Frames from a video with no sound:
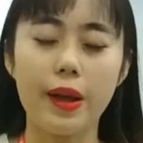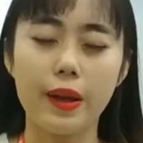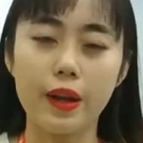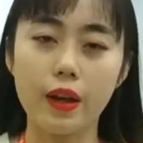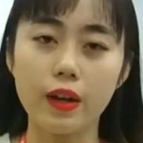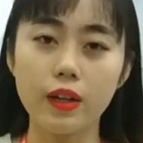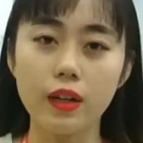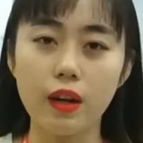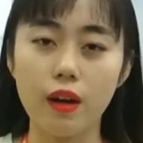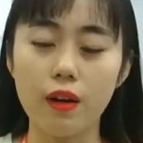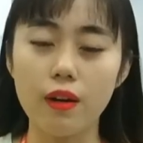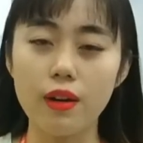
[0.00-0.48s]

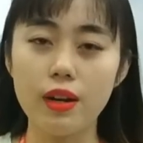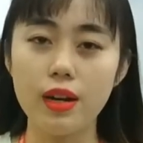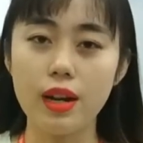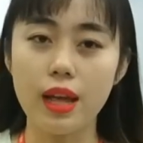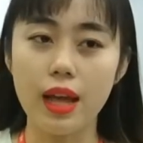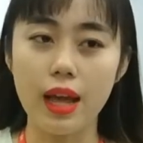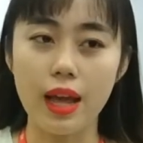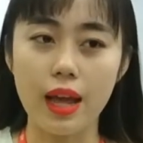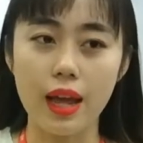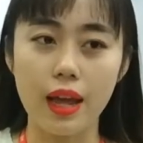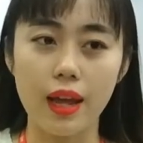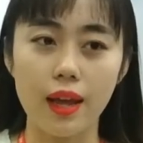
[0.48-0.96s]
và có
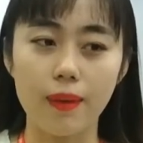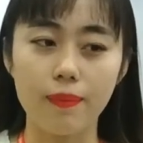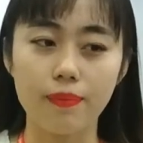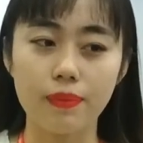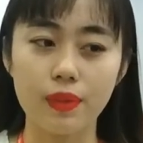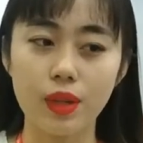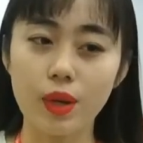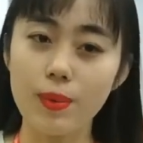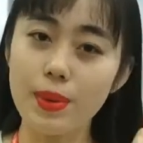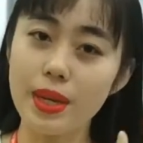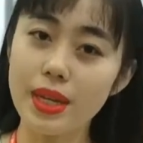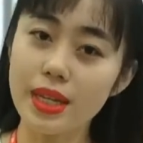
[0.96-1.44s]
nói
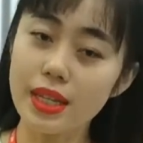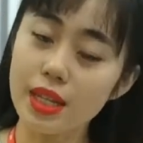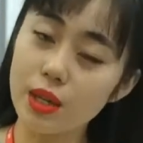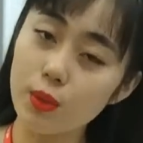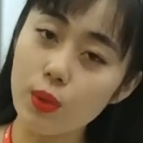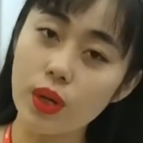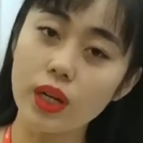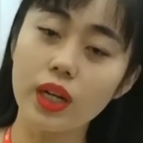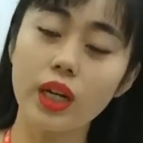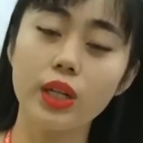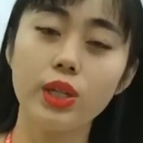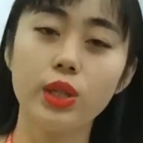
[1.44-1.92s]
là có
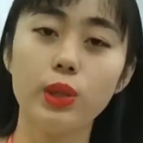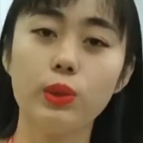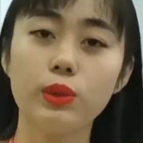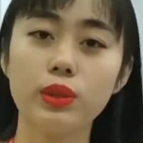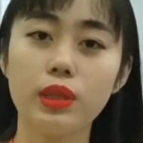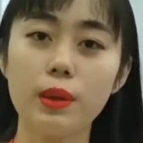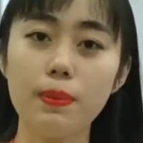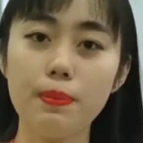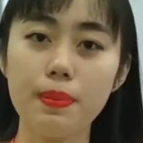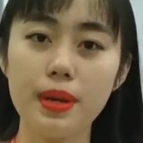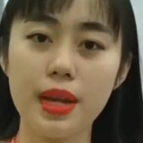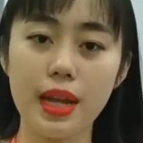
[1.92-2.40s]
biết Như qua
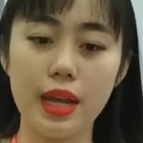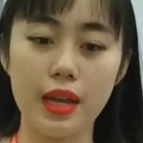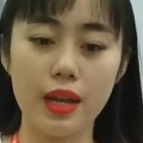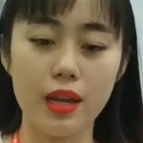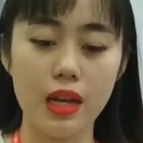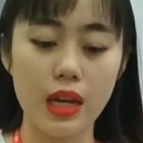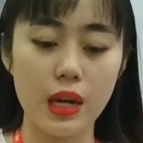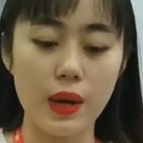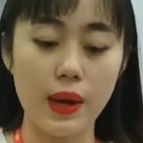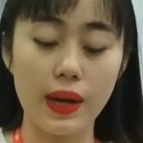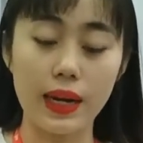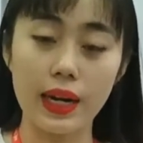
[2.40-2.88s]
kênh YouTube
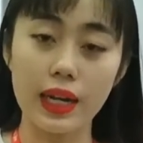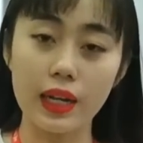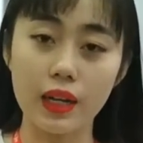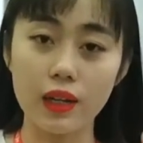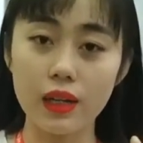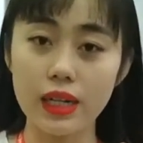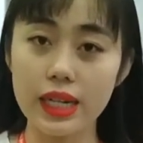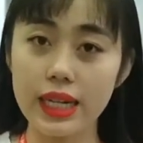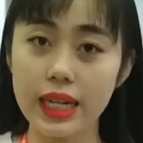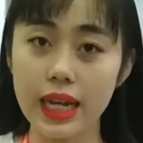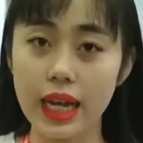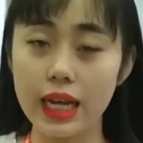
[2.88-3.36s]
nè
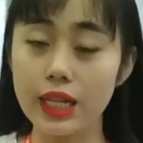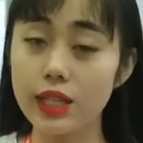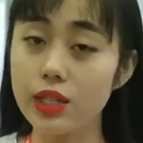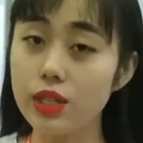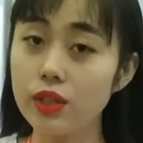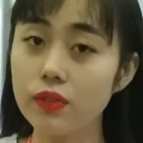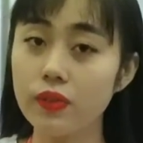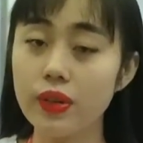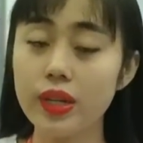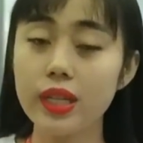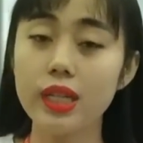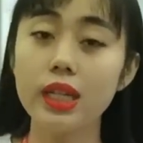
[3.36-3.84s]
hoặc là có liên
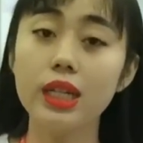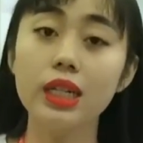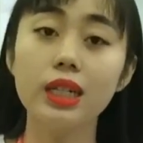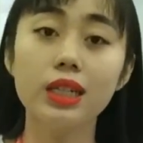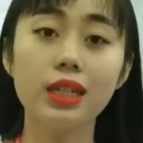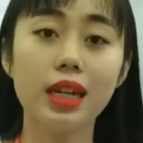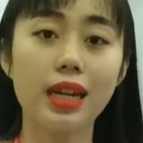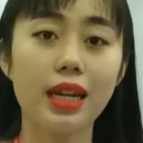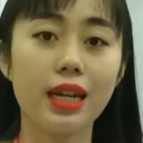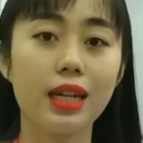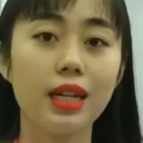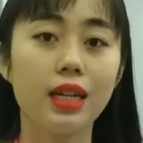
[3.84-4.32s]
hệ trước với
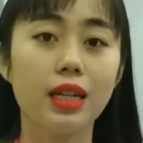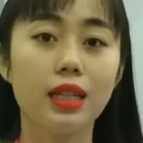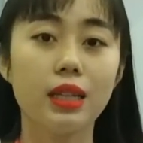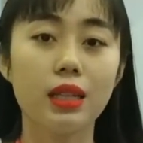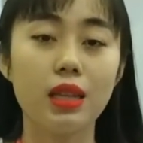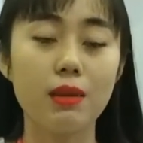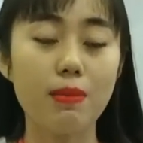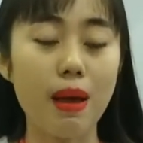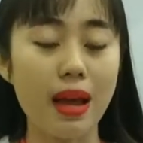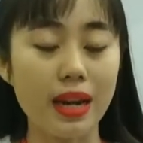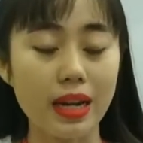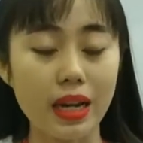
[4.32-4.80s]
Như nè
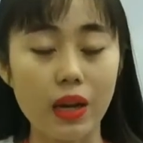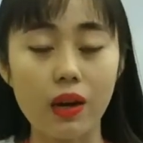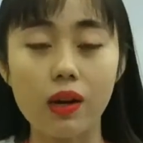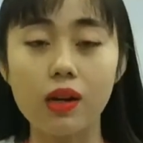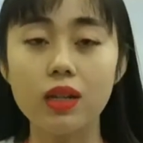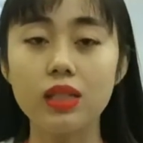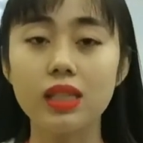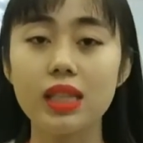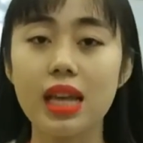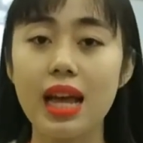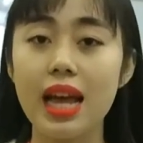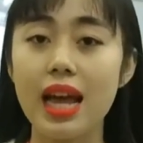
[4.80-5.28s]
thì
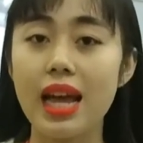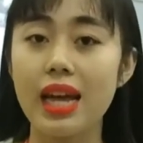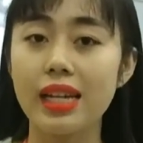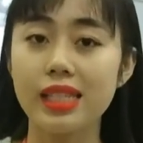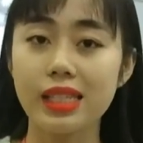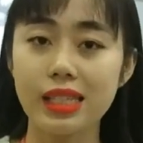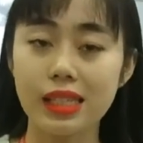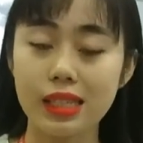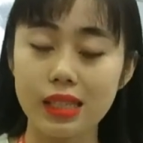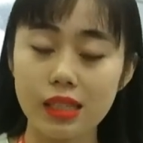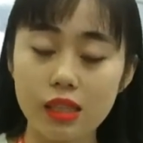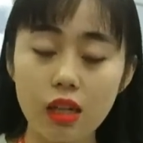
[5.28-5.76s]
bạn nào ở
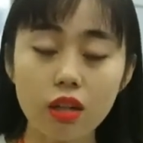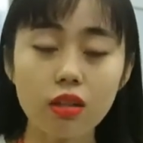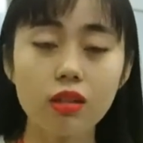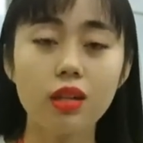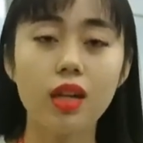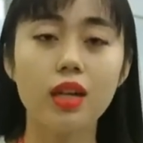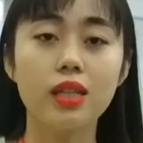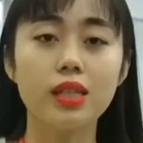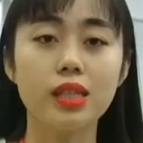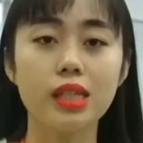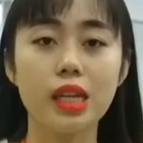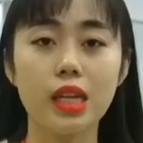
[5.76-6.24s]
xa
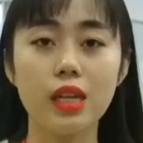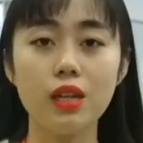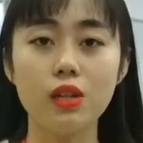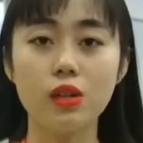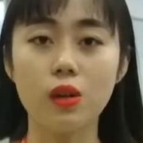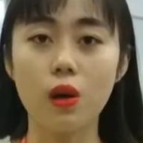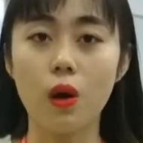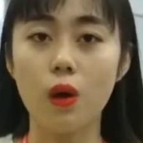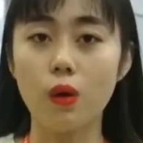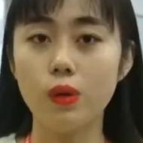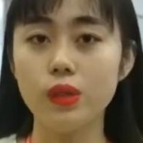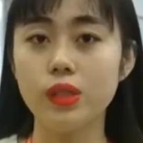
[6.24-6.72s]
nhất định
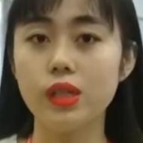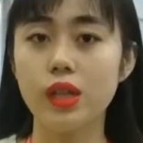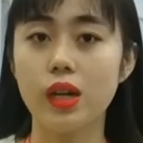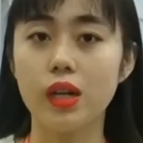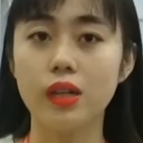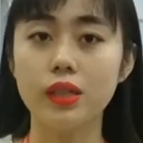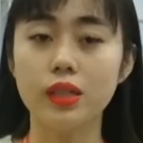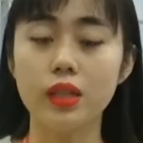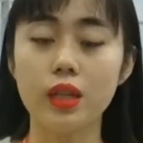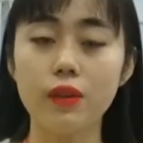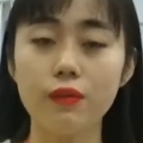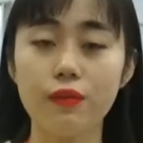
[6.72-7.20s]
sẽ được hỗ
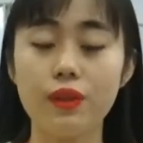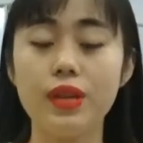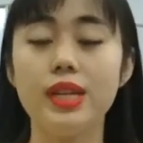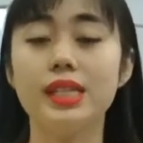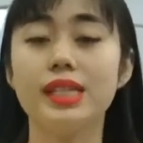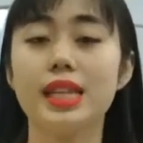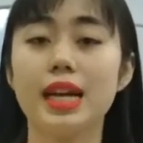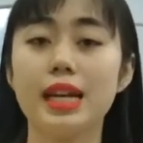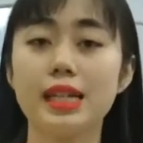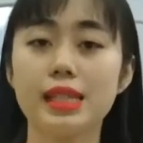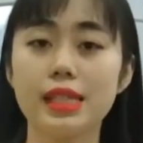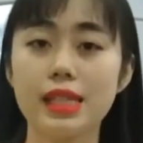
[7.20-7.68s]
trợ chi
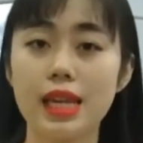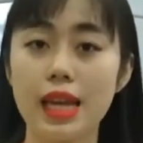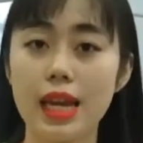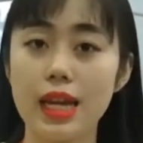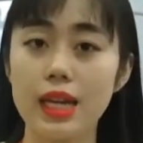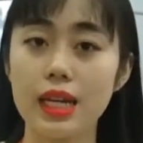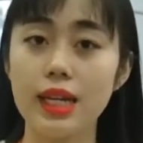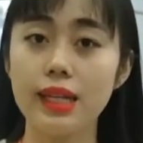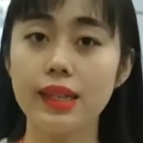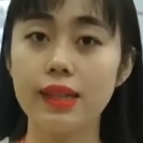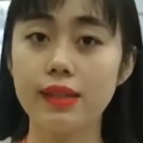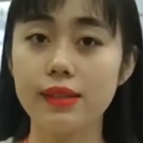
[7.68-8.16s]
phí xăng
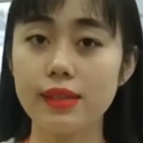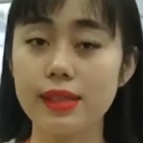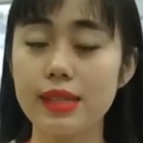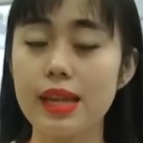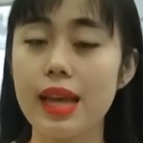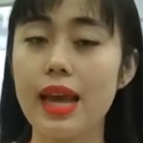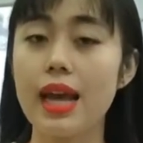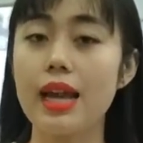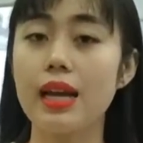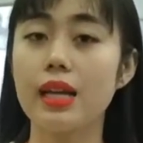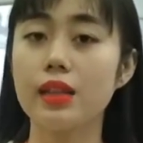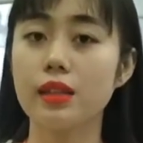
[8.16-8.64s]
xe đi
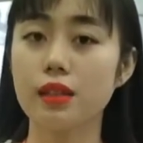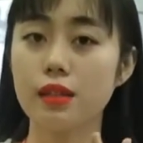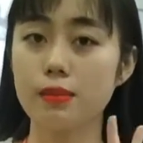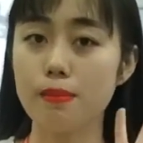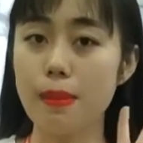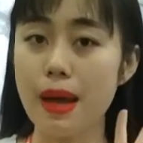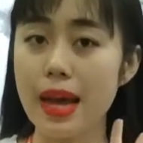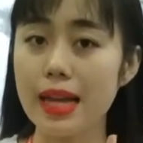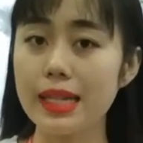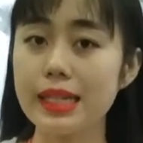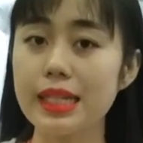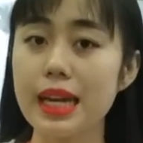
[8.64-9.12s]
từ xa là
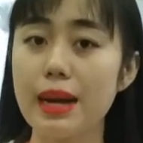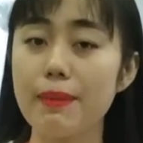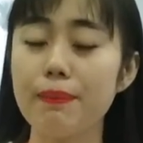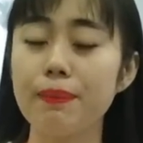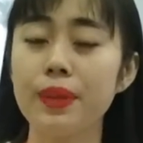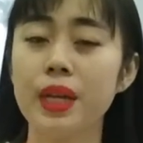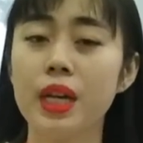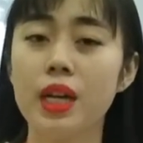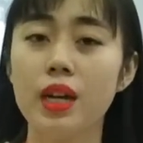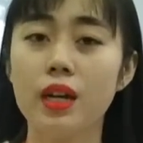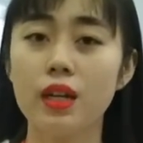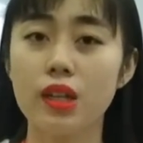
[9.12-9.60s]
từ
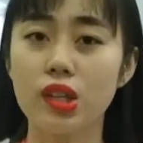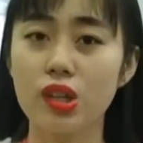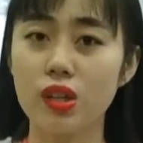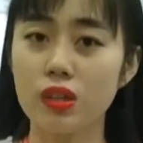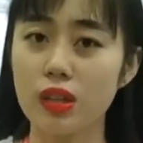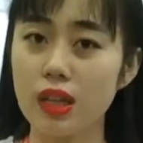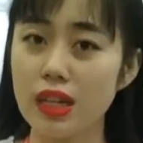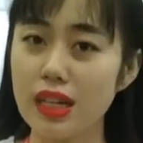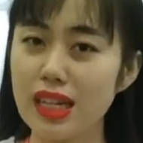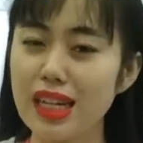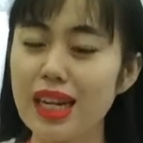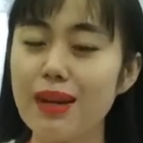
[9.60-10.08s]
300
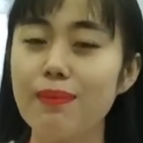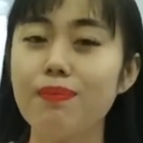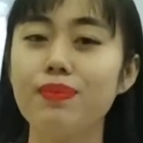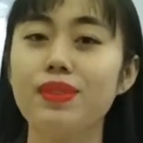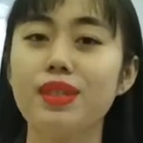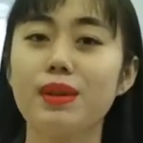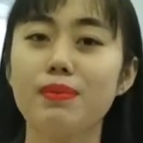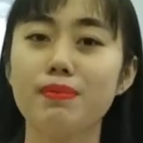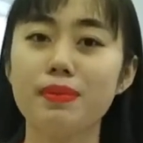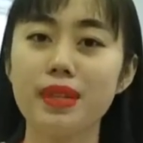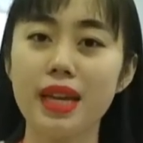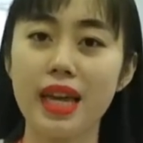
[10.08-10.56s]
cho tới
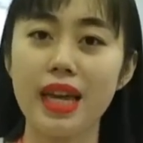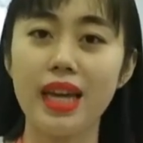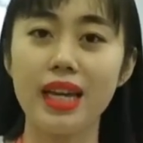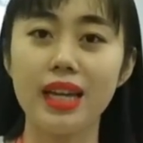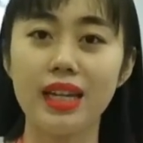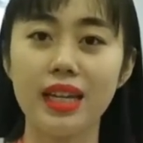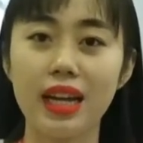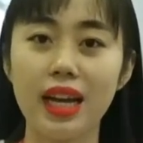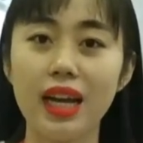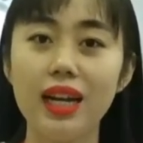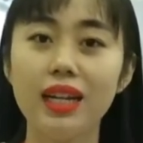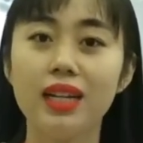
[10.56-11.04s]
500
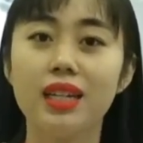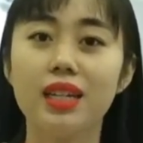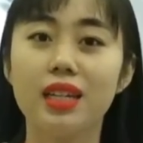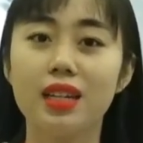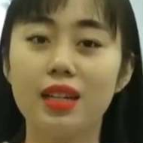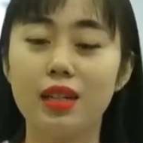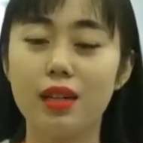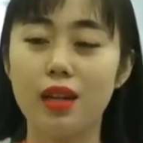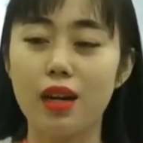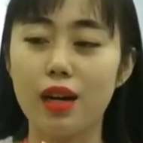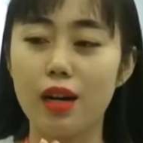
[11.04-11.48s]
ngàn ha